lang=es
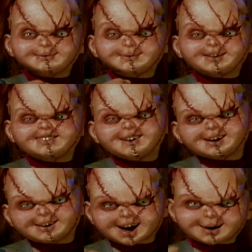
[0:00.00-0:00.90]
Tú y
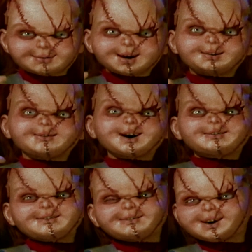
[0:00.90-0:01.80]
yo en una
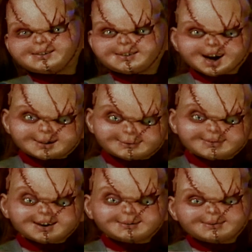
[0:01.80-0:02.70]
lucha de
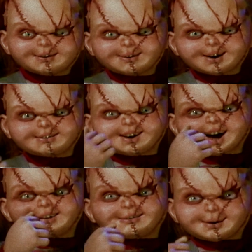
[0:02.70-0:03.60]
escaleras por el
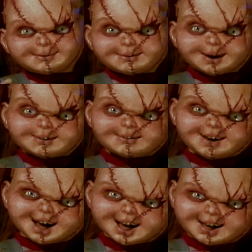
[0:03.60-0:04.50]
campeonato de la
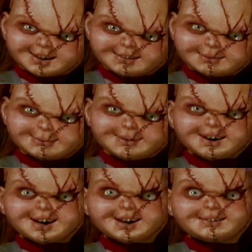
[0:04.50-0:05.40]
WCW